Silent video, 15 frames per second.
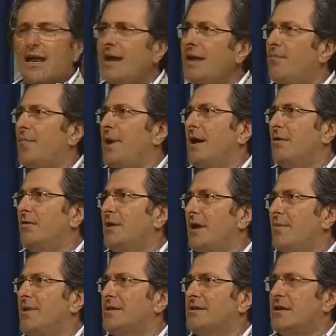il palio della
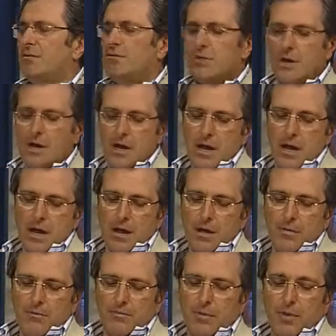mezzaluna.
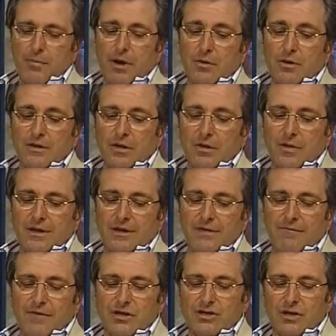Poi per quanto riguarda
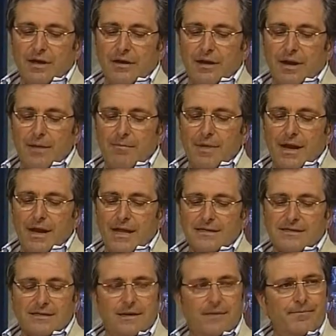invece le
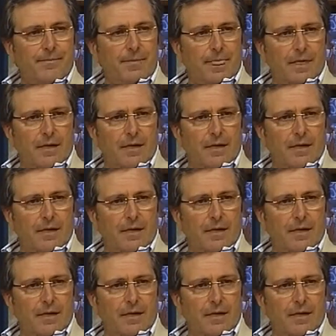bellezze